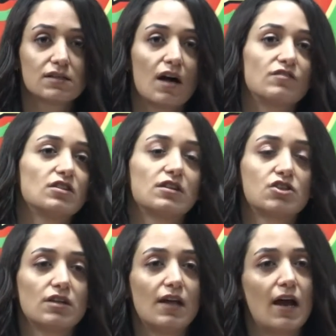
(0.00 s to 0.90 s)

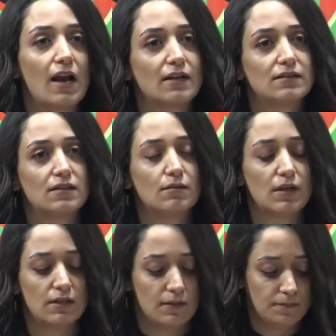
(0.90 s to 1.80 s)
savcılıkça
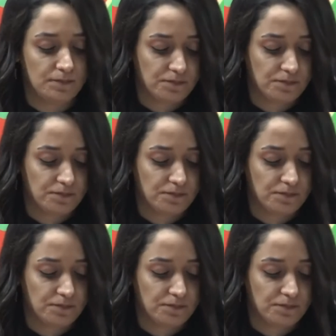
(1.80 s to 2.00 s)
değerlendirilmedi.